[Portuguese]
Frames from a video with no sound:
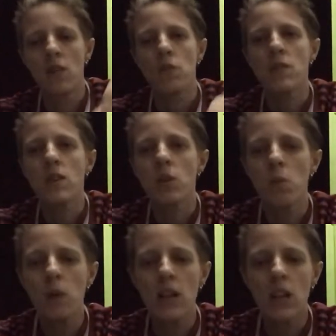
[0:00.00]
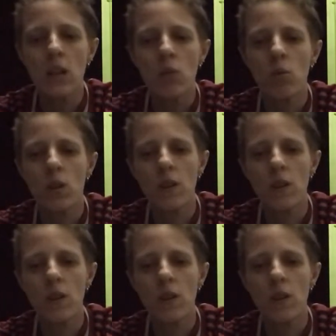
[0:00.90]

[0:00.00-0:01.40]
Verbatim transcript: Fiz aqui um brinquedo.